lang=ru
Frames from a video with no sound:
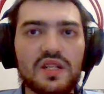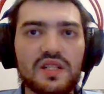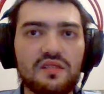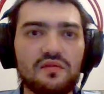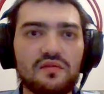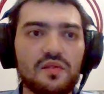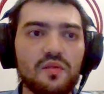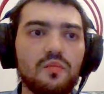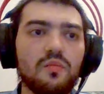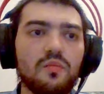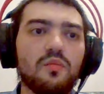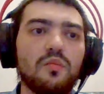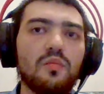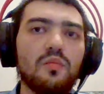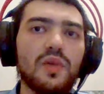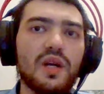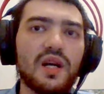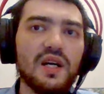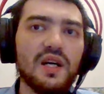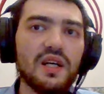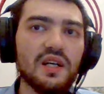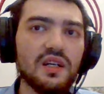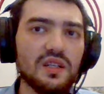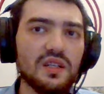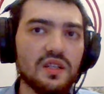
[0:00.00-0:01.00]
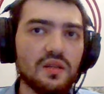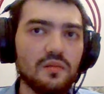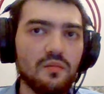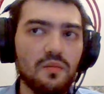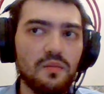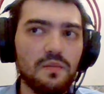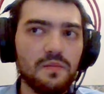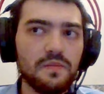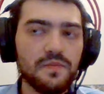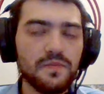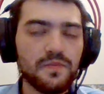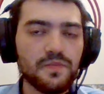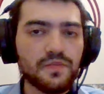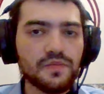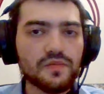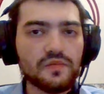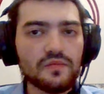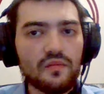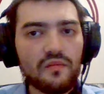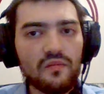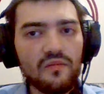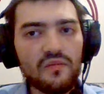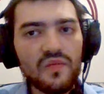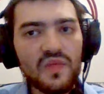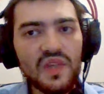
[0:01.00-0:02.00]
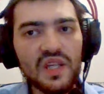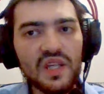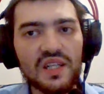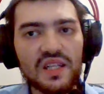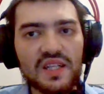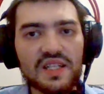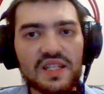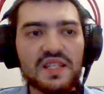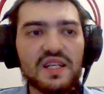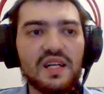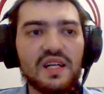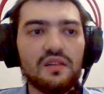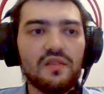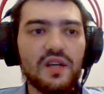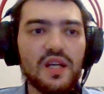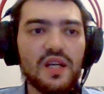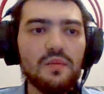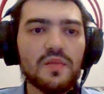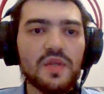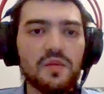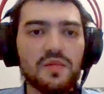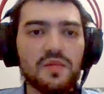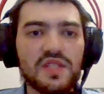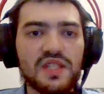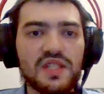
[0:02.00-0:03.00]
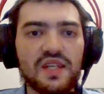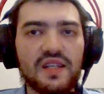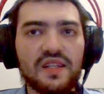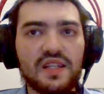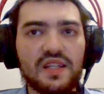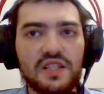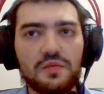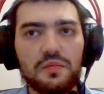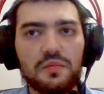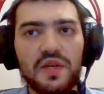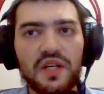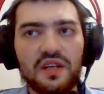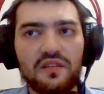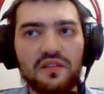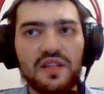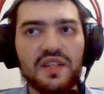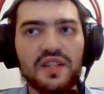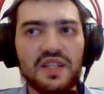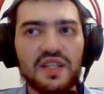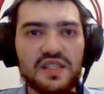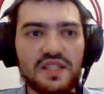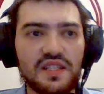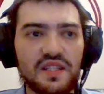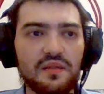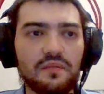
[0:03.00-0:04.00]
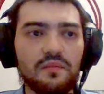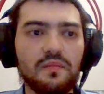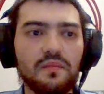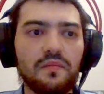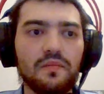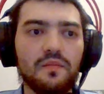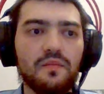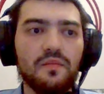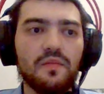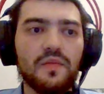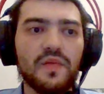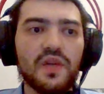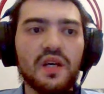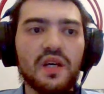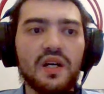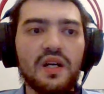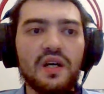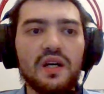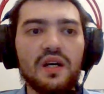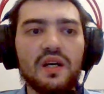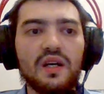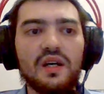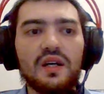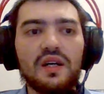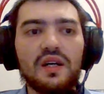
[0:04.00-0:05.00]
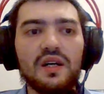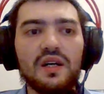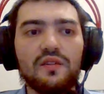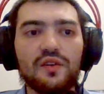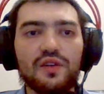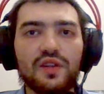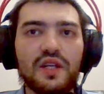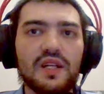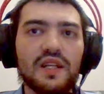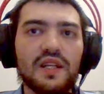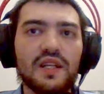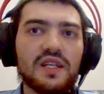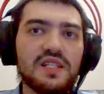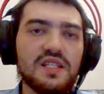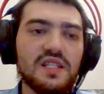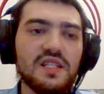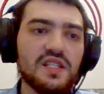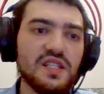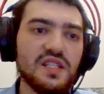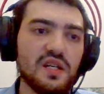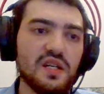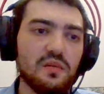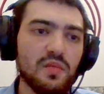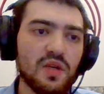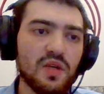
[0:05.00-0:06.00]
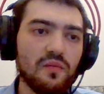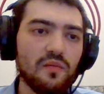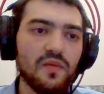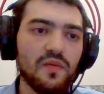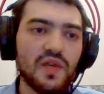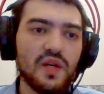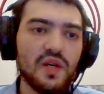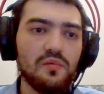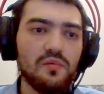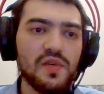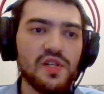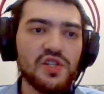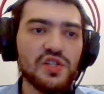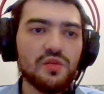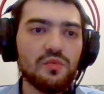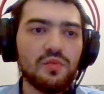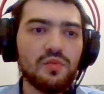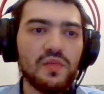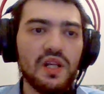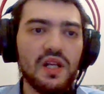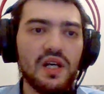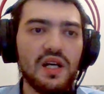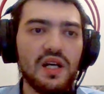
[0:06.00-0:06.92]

базовым проектом, настало время написать наш первый тест. Вот дана система, напишем